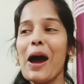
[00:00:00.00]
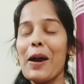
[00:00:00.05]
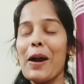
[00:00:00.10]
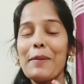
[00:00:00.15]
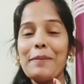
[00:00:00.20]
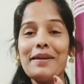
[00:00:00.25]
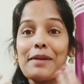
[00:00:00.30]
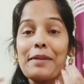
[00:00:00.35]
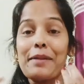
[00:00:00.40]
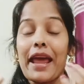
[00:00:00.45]

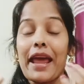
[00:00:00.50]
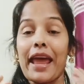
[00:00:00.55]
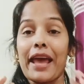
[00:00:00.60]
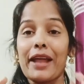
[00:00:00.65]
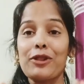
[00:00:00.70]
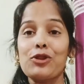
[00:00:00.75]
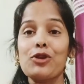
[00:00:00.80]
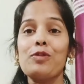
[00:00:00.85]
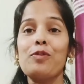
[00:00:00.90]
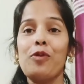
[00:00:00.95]
আমি
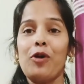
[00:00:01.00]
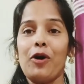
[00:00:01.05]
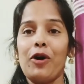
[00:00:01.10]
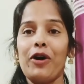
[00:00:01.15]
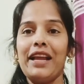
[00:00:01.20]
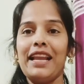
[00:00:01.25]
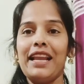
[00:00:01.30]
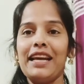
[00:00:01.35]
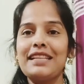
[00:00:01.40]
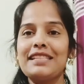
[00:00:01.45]
এত
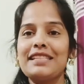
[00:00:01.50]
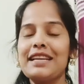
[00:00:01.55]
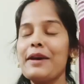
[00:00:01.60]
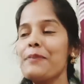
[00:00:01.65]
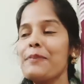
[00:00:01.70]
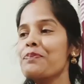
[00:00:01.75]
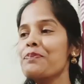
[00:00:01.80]
ভয় লাগছে